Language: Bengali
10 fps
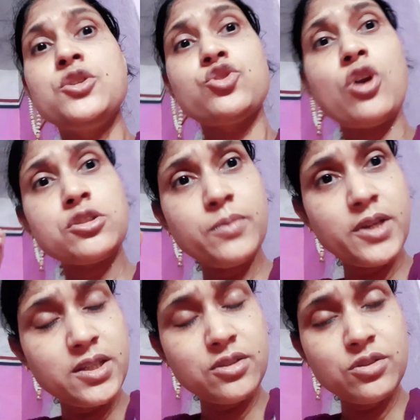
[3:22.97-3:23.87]

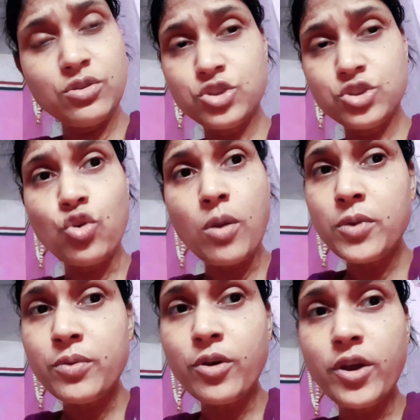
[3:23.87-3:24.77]
সবসময় তো
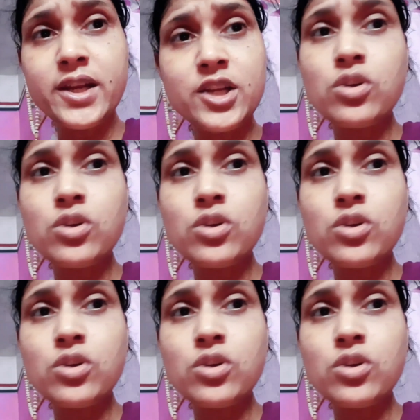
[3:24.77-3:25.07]
সম্ভব হয় না